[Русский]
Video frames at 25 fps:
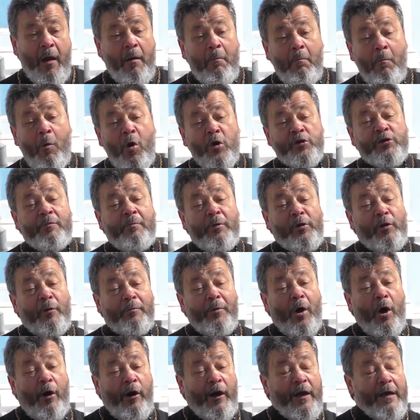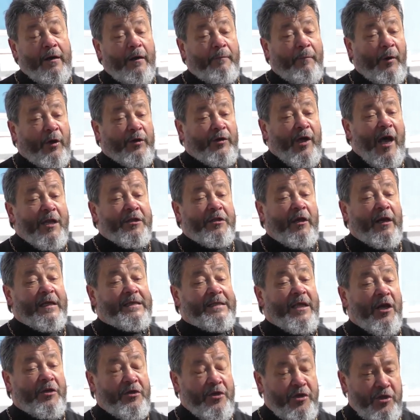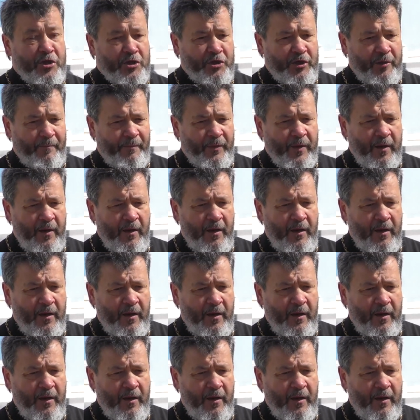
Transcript: Можно было продать и раздать нищим.